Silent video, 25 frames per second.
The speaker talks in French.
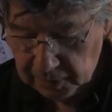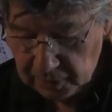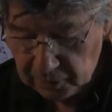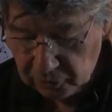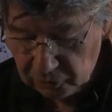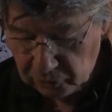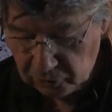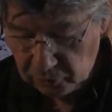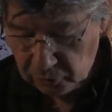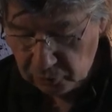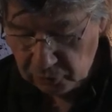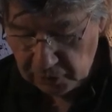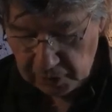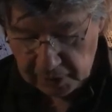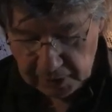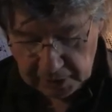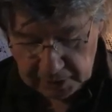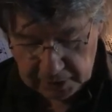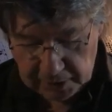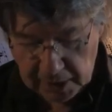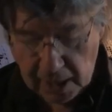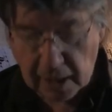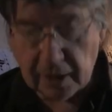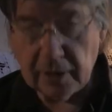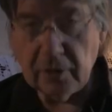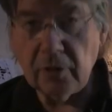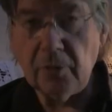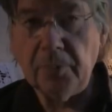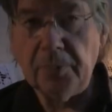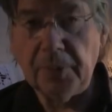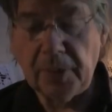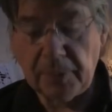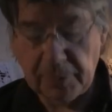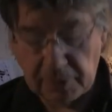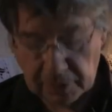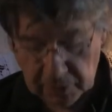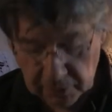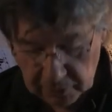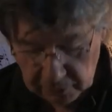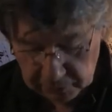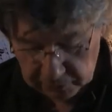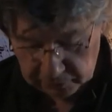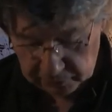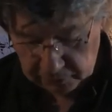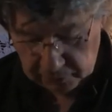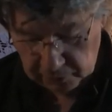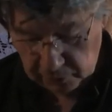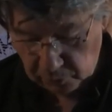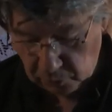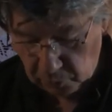Je me réincarne en
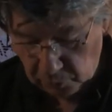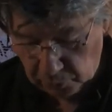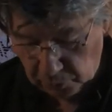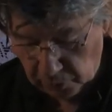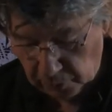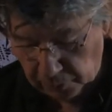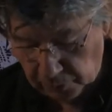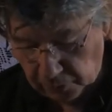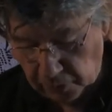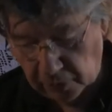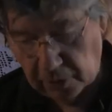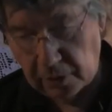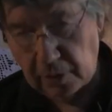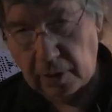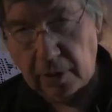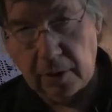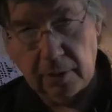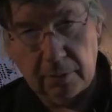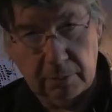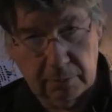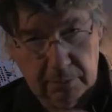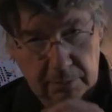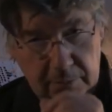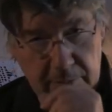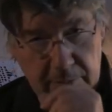permanence dans mon propre corps,